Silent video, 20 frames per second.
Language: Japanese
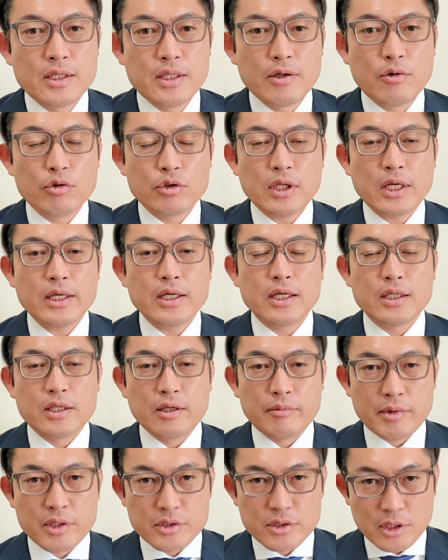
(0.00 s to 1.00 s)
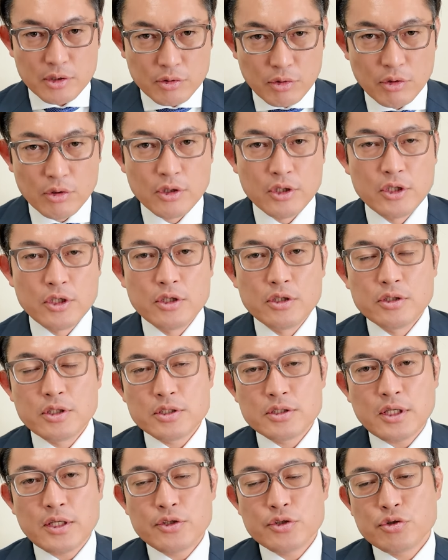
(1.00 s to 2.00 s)
で答えが出ましたと。
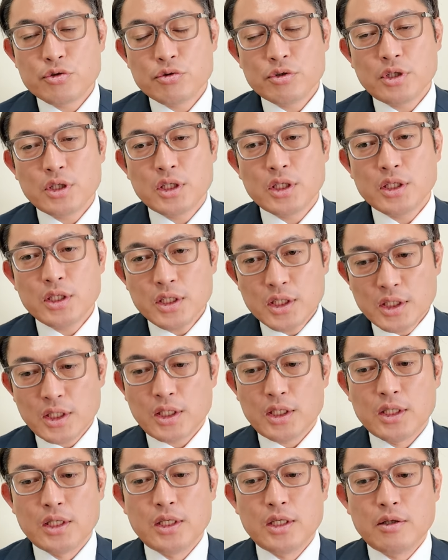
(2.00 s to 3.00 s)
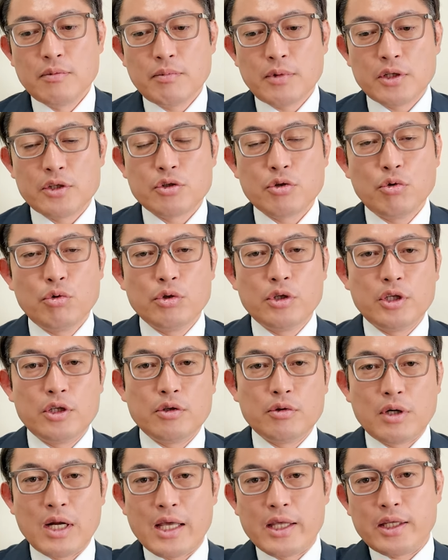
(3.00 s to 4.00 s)
で最終的にまあ、非公認
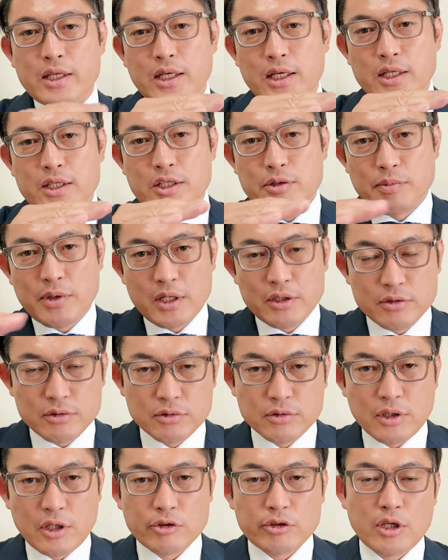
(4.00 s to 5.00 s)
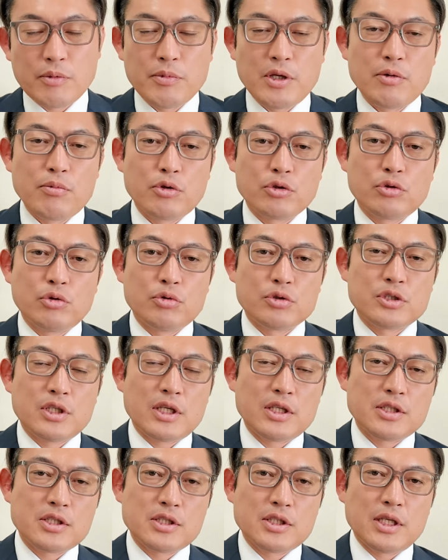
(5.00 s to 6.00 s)
のラインが決まるあとは名簿搭
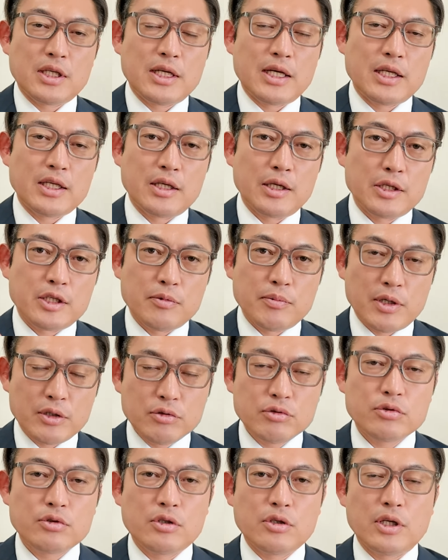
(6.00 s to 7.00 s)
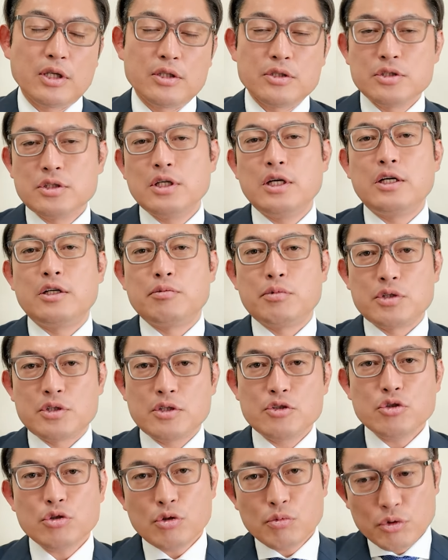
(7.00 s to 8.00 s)
載しないラインが決まるっていう話がありまし
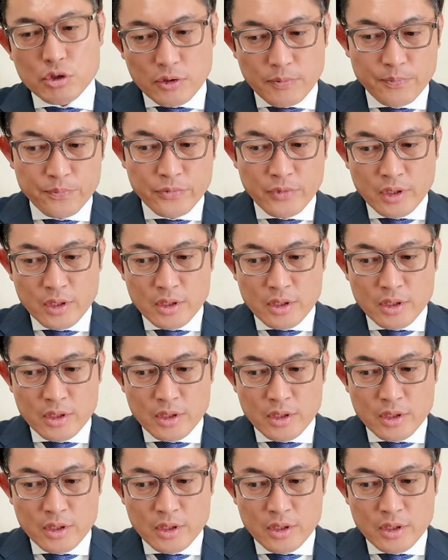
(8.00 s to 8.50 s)
たちょっと僕